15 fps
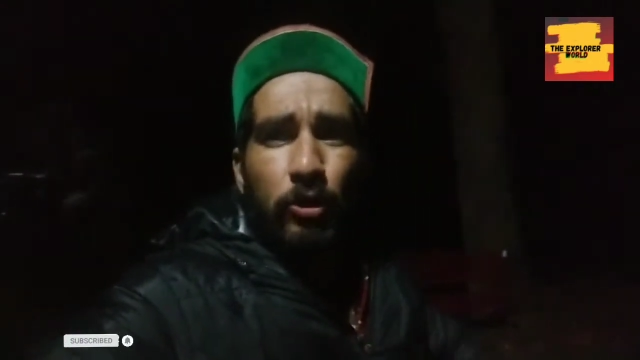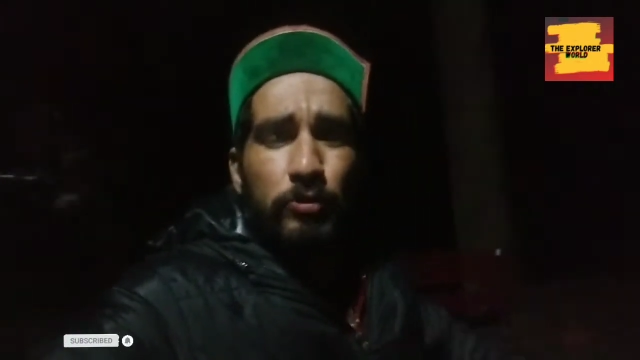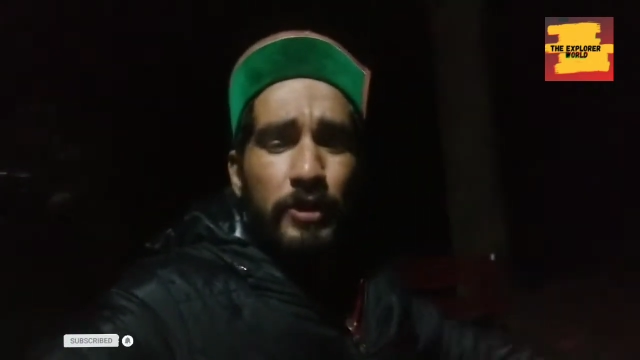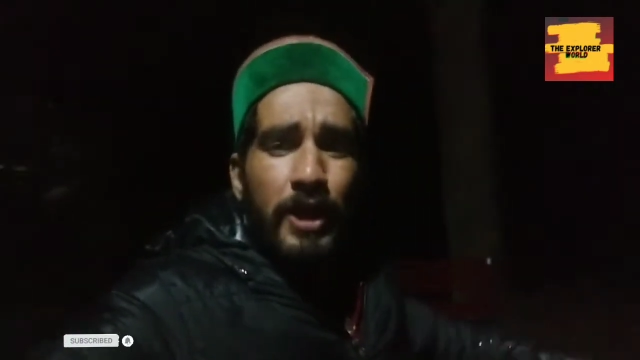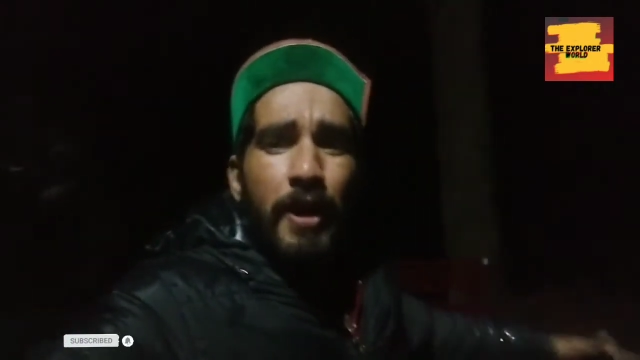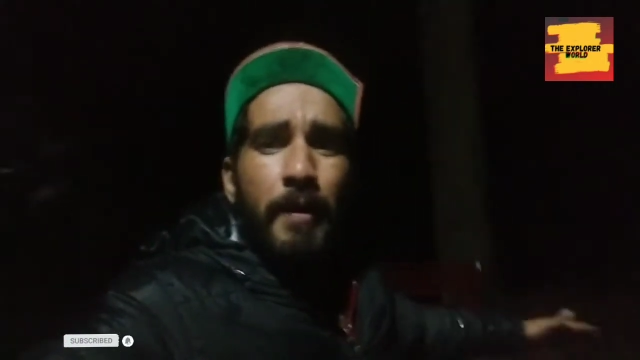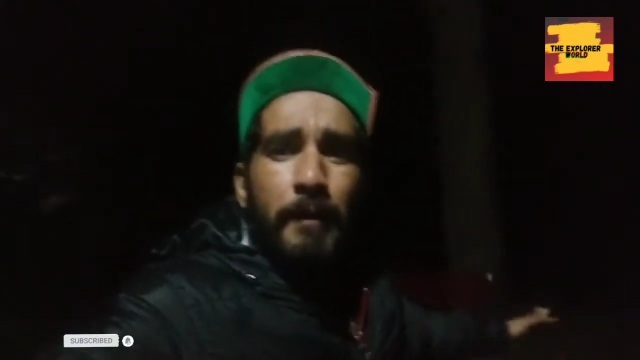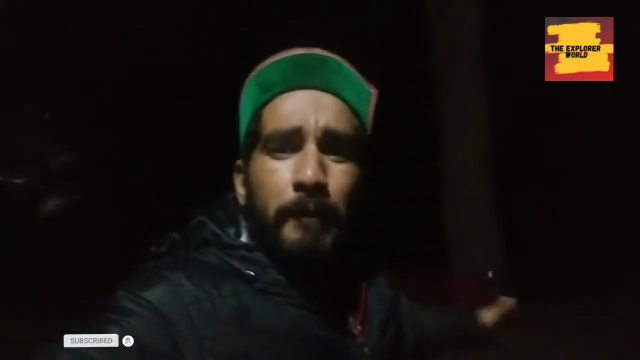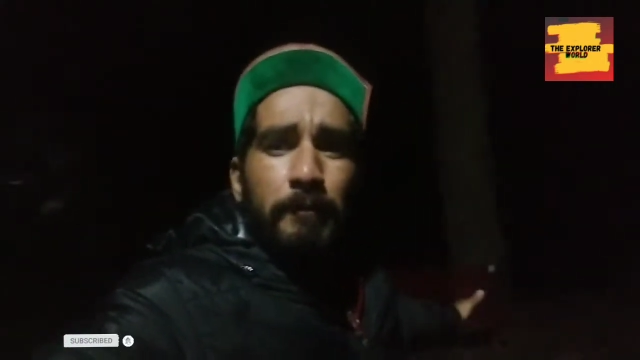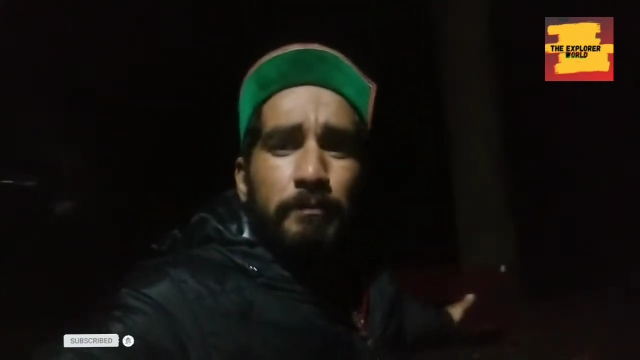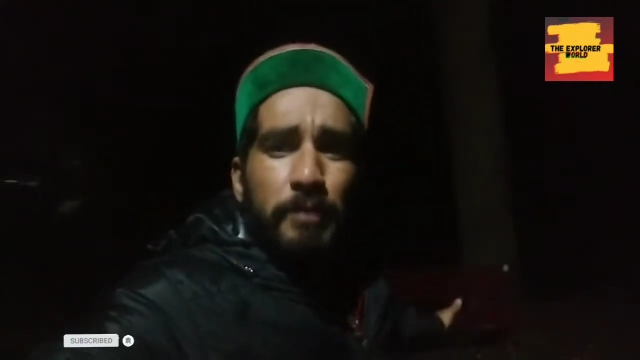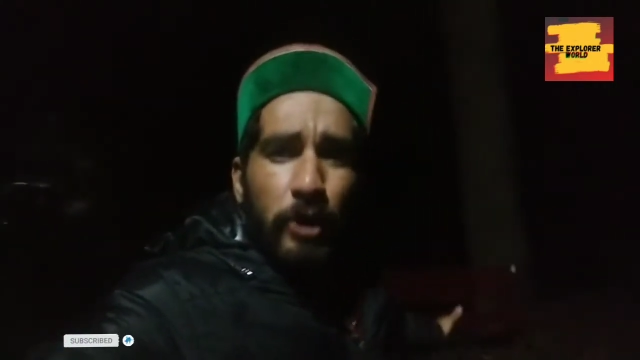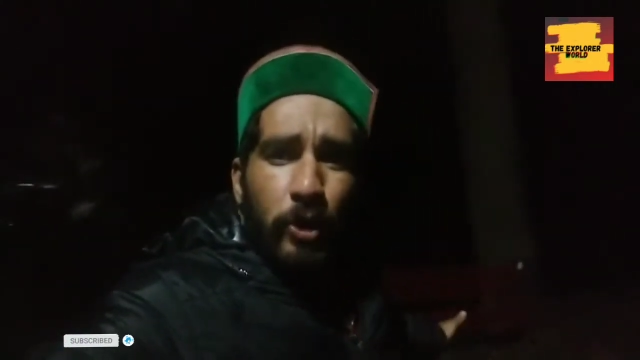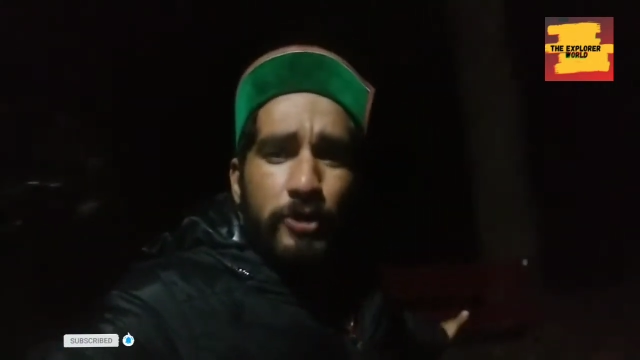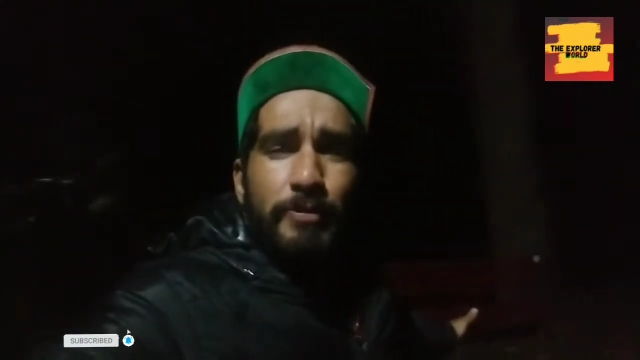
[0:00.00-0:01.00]
हूँ
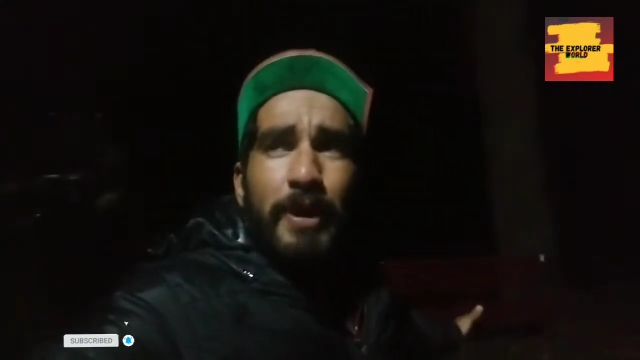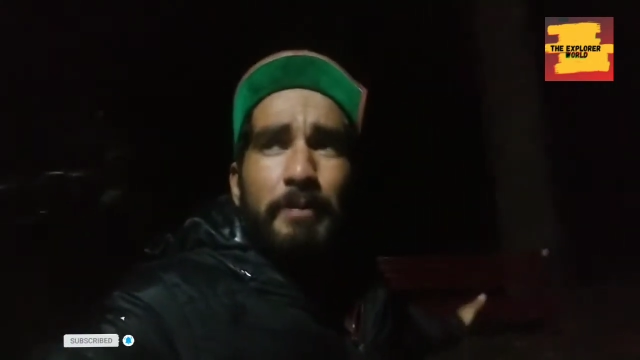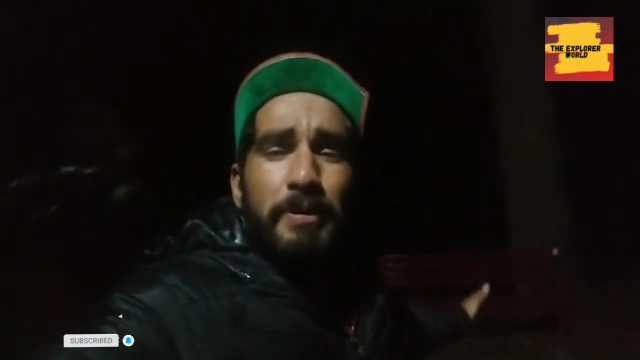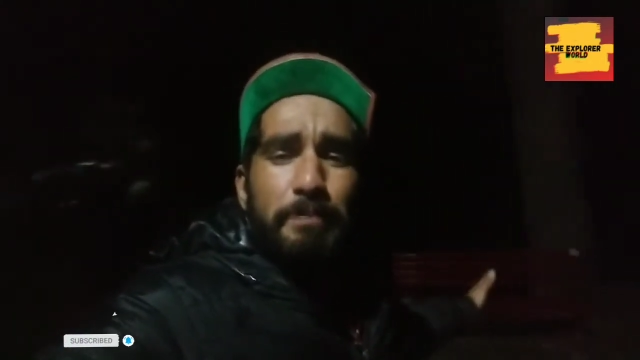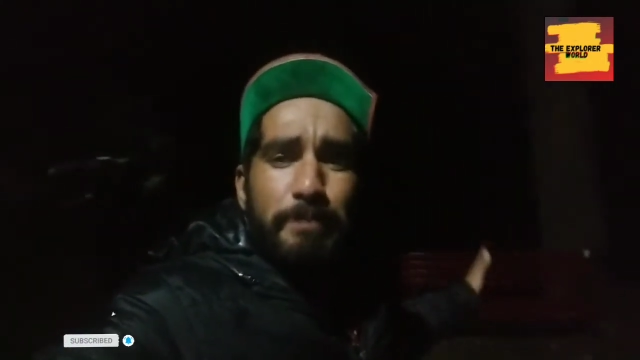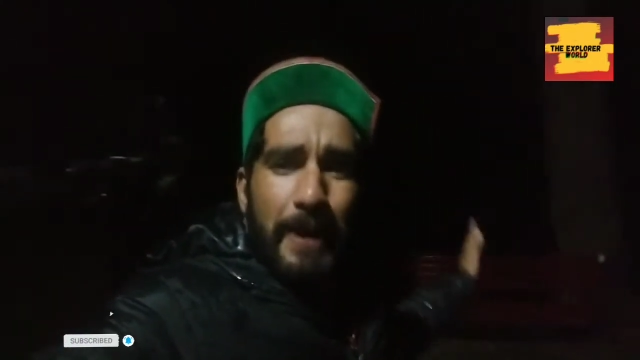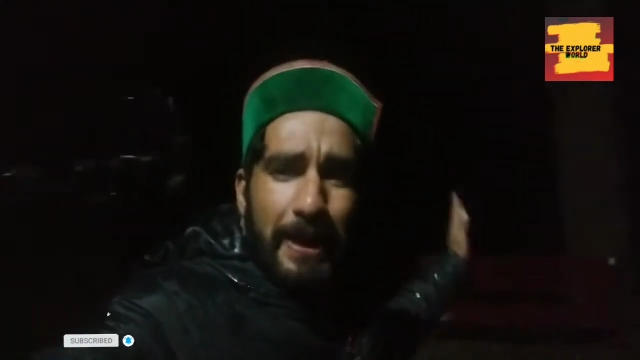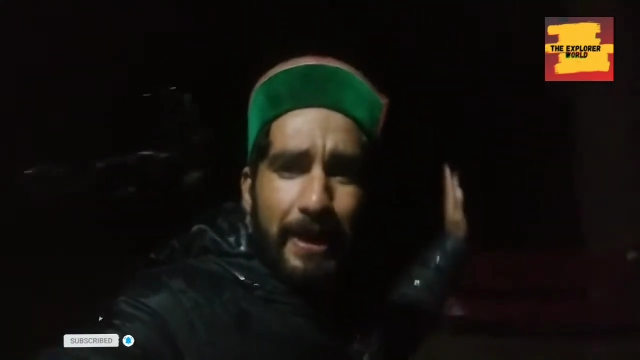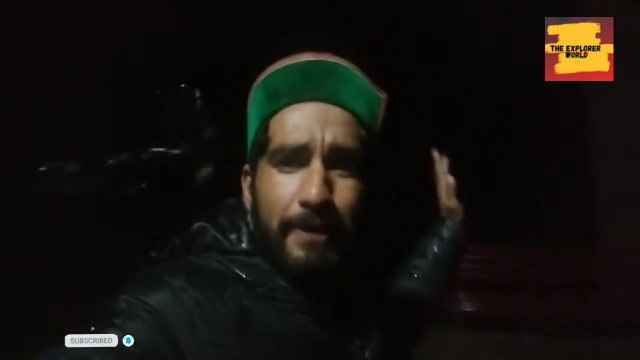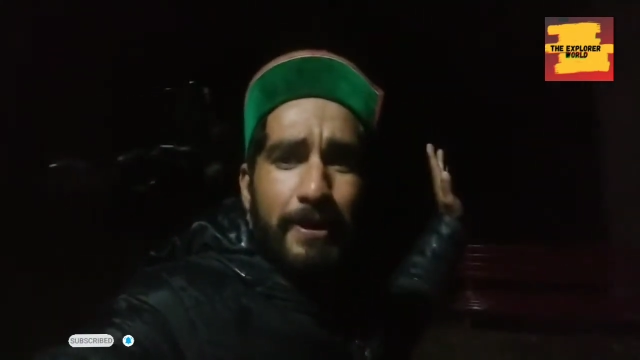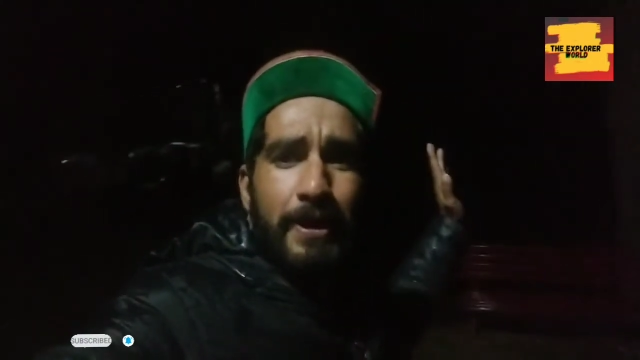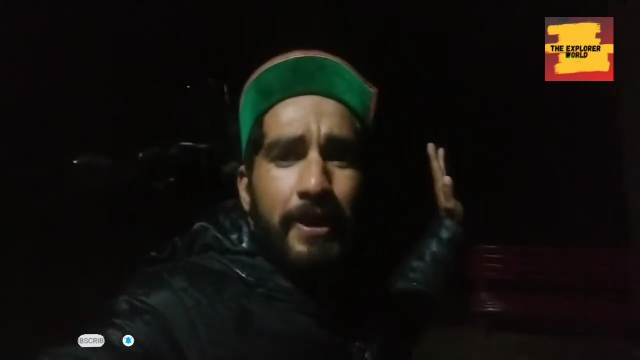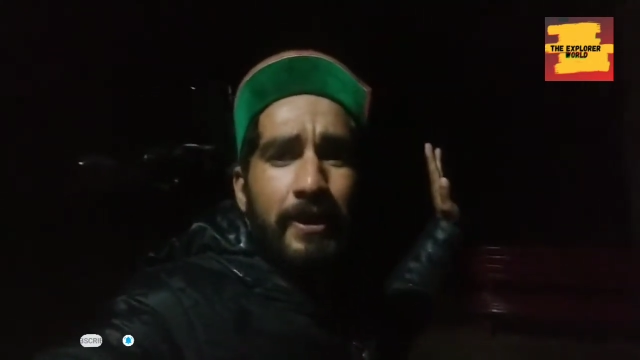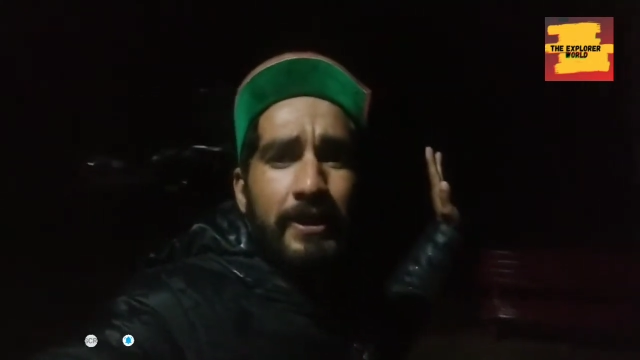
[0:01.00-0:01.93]
बिकॉज मैं अभी पहले